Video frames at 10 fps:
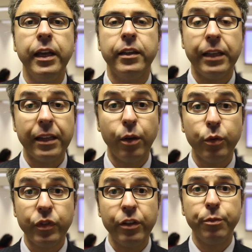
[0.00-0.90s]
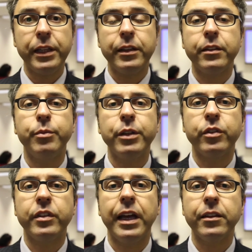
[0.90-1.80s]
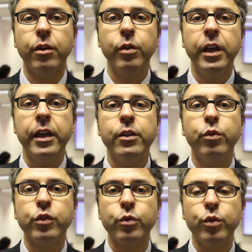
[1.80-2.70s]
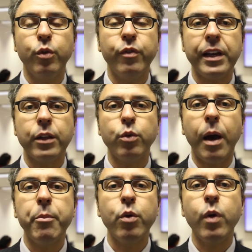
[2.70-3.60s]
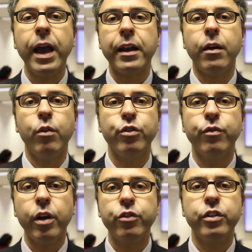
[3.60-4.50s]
resgatar o senso de pertencimento do cidadão e o, e o governador abrir um canal de voz